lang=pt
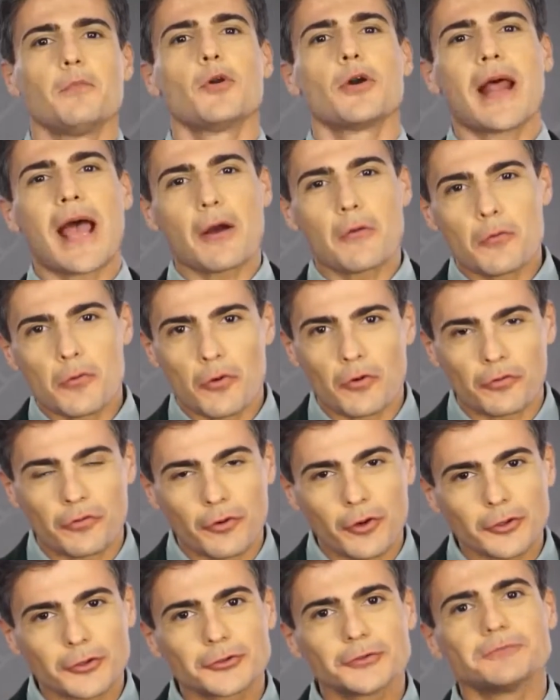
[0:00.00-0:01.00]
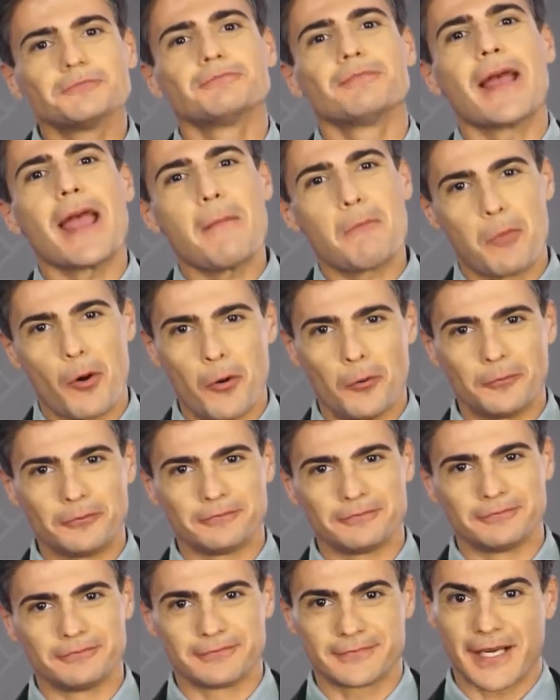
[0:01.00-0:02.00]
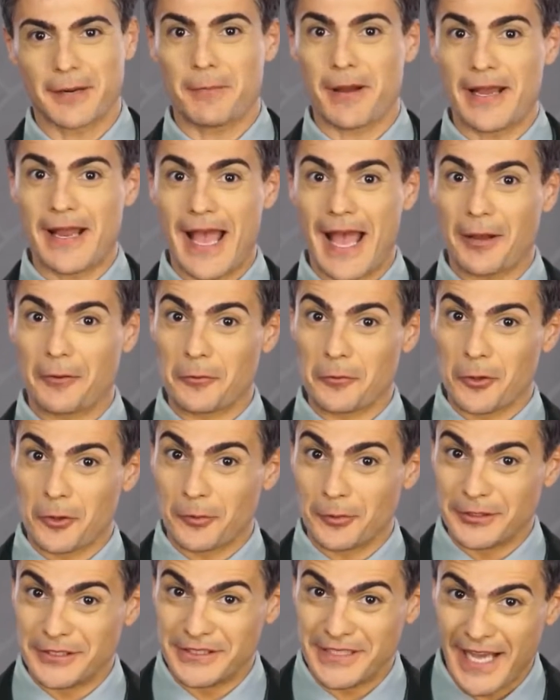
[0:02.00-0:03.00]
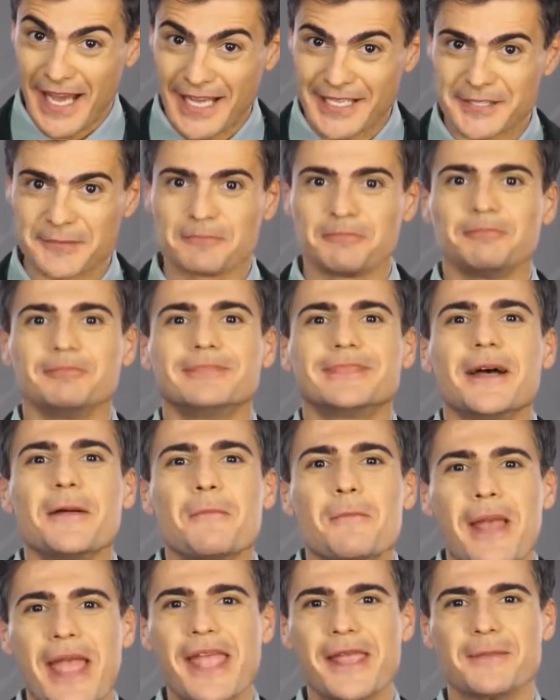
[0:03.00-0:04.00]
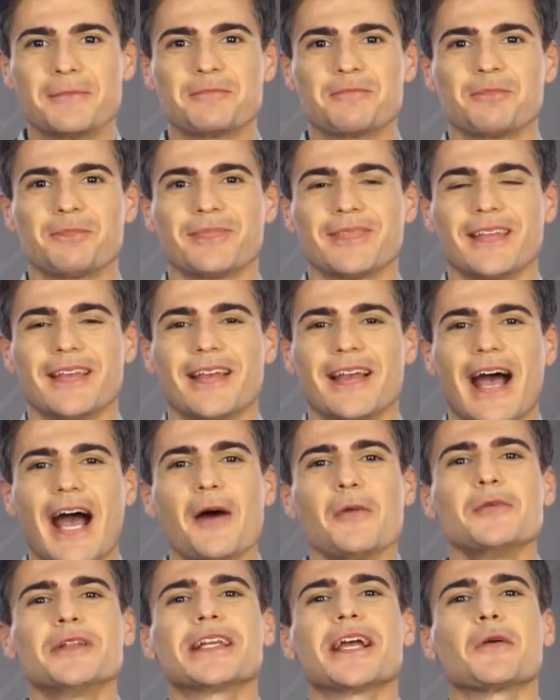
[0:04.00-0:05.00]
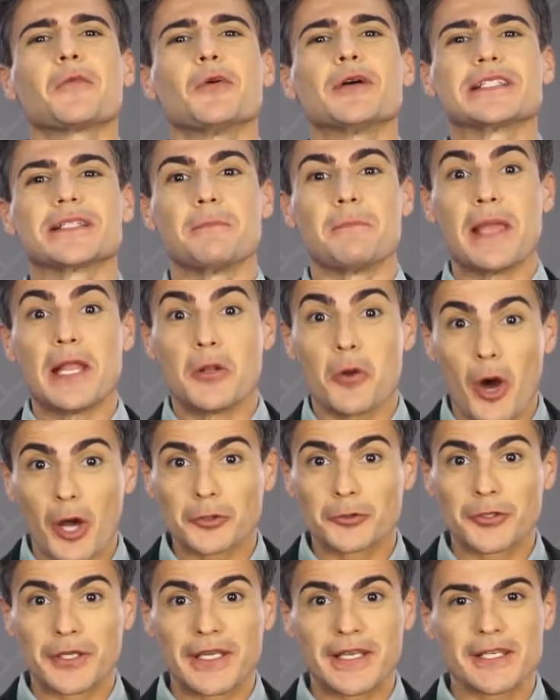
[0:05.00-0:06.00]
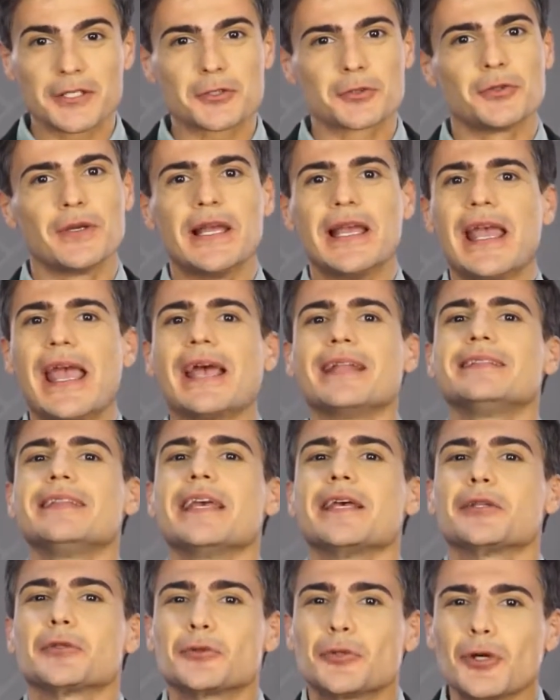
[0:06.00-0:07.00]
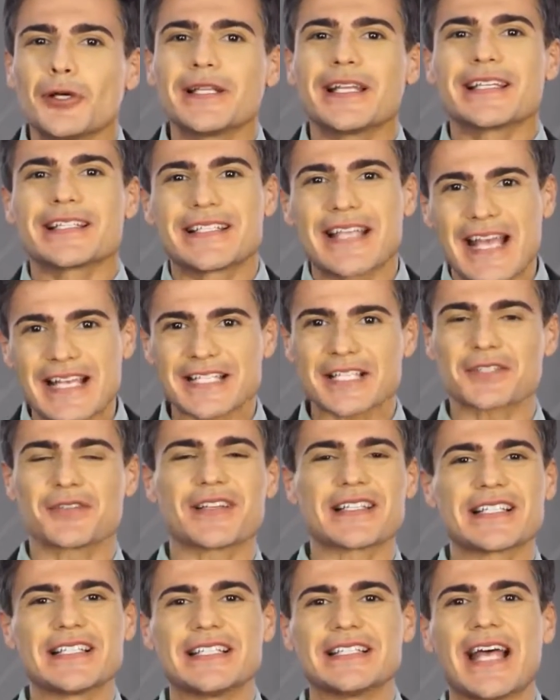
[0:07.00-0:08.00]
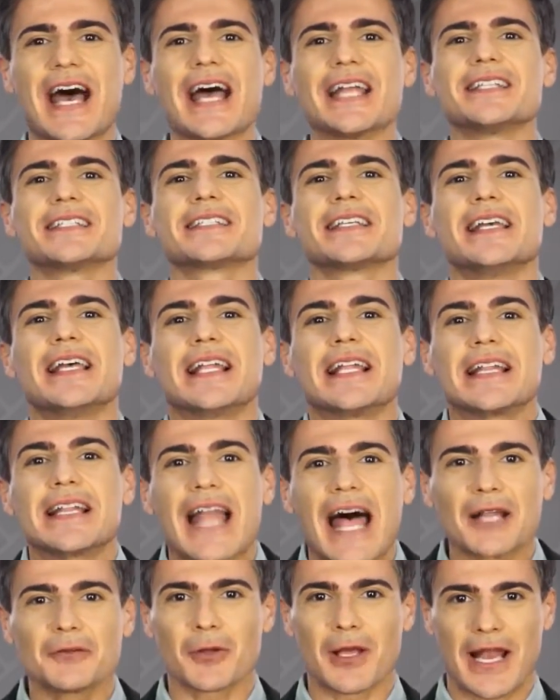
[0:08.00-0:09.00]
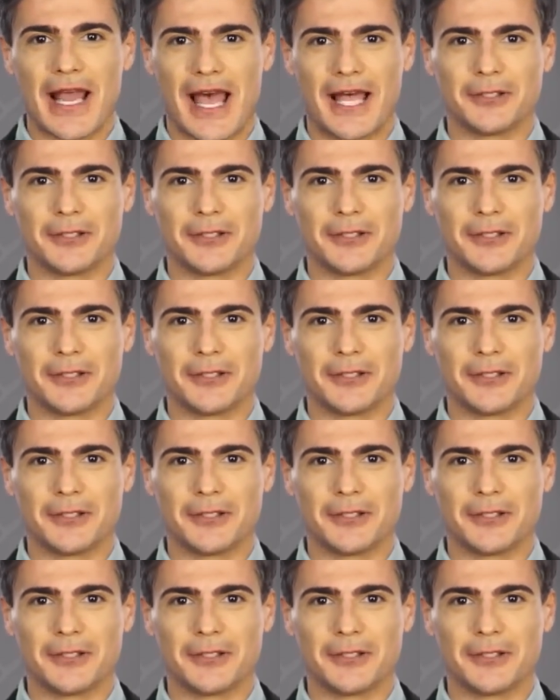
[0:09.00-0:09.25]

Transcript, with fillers: Morar com conforto é bom, trabalhar com comodidade também. A única coisa melhor do que isso é ter todas essas facilidades lado a